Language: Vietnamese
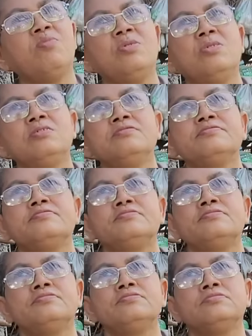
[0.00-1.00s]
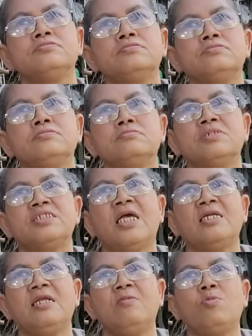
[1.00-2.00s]
luôn
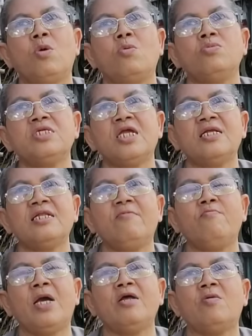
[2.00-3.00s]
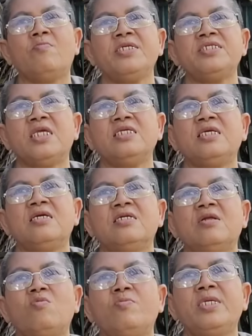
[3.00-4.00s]
sáng đêm cô cũng sáng đêm ba còn mấy chị kia
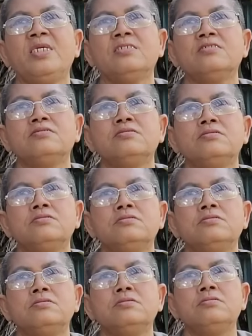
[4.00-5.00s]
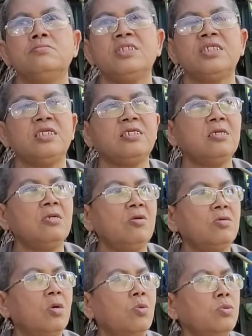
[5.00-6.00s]
đâu có biết ừ. mấy chị kia lo
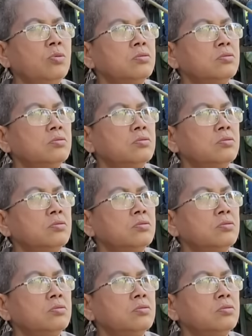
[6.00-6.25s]
ngủ